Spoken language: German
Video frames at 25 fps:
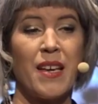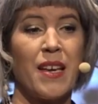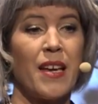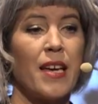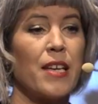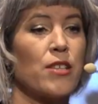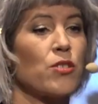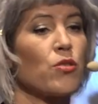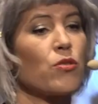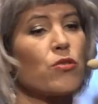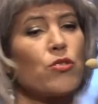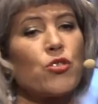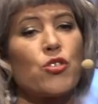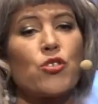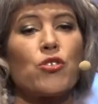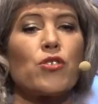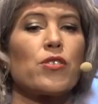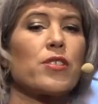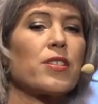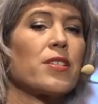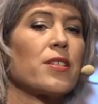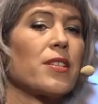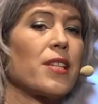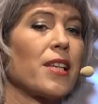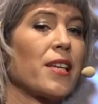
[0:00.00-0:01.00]
Ich
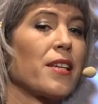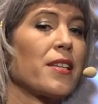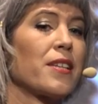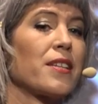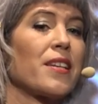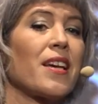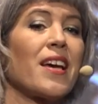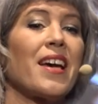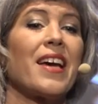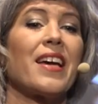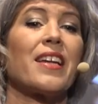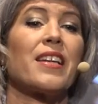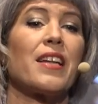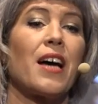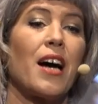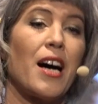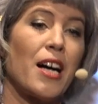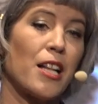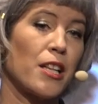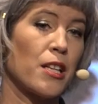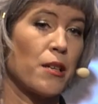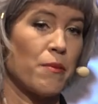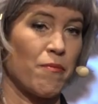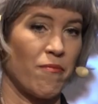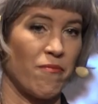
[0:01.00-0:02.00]
unterstütze dich in
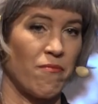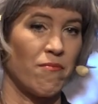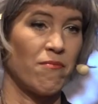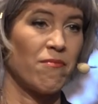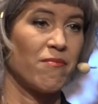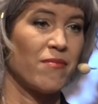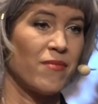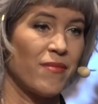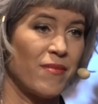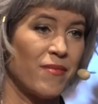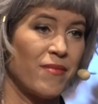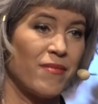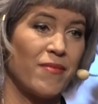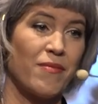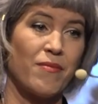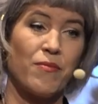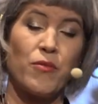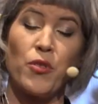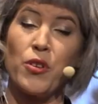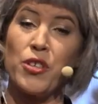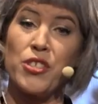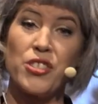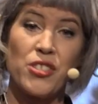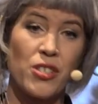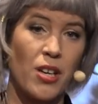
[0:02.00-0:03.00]
allem,
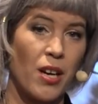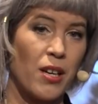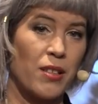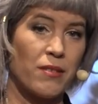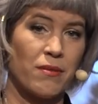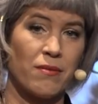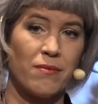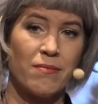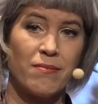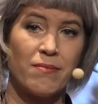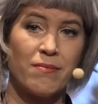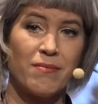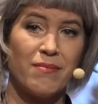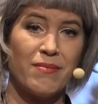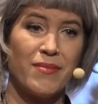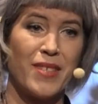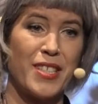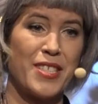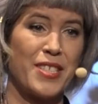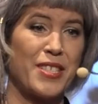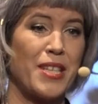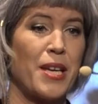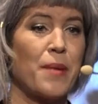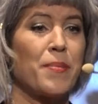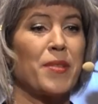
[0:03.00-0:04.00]
wo ich kann.
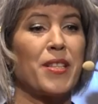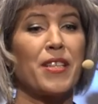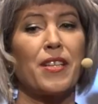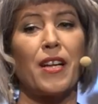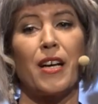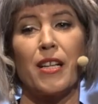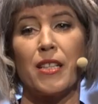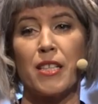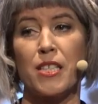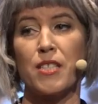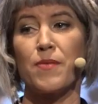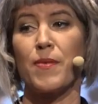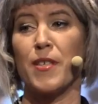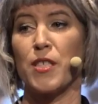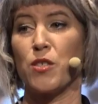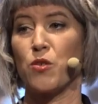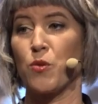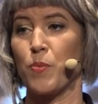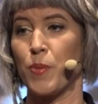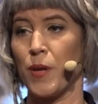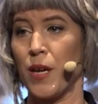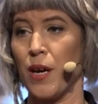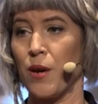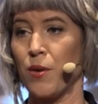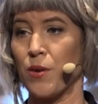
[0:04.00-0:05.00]
Ich gebe dir alles, was du
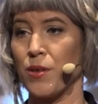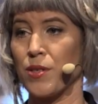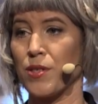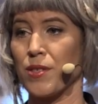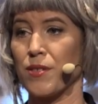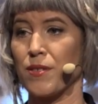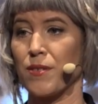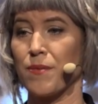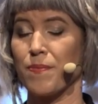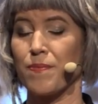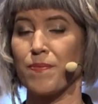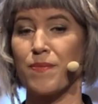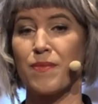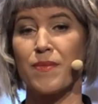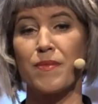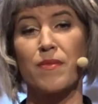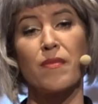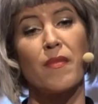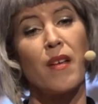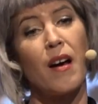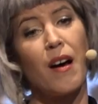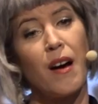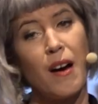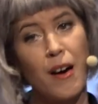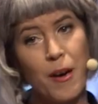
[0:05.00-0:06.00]
brauchst.
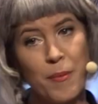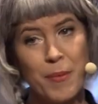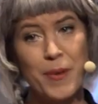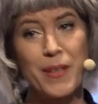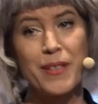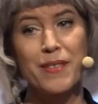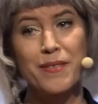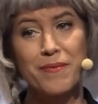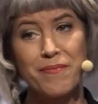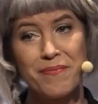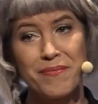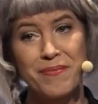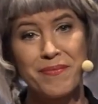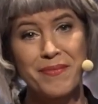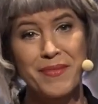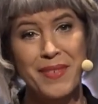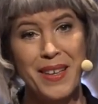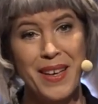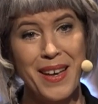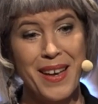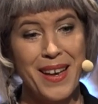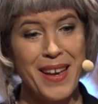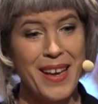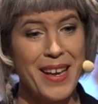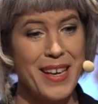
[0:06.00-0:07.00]
Aber
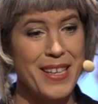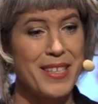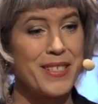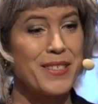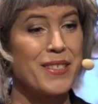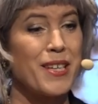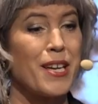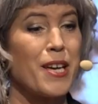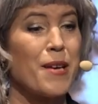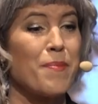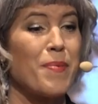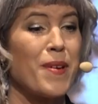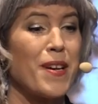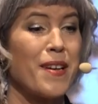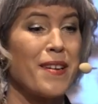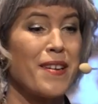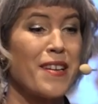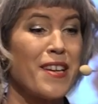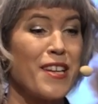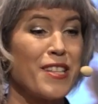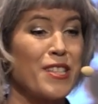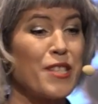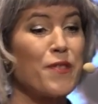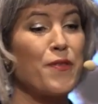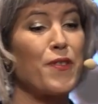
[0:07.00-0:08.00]
ich gebe
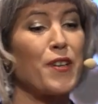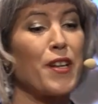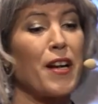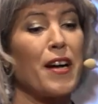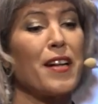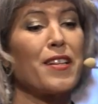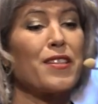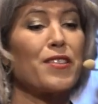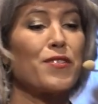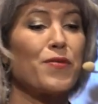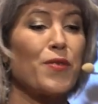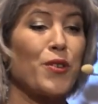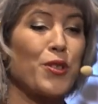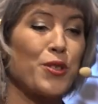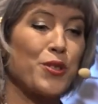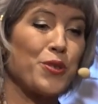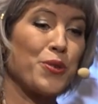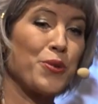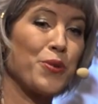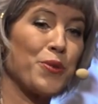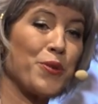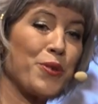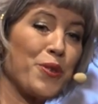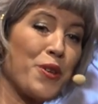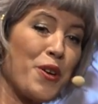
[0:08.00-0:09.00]
die
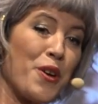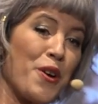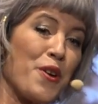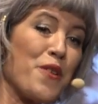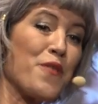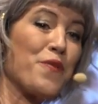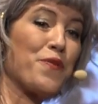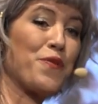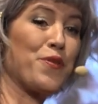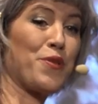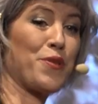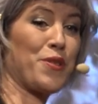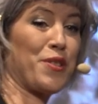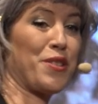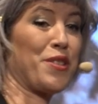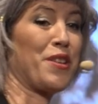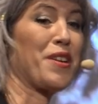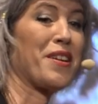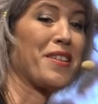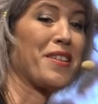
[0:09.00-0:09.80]
Verantwortung für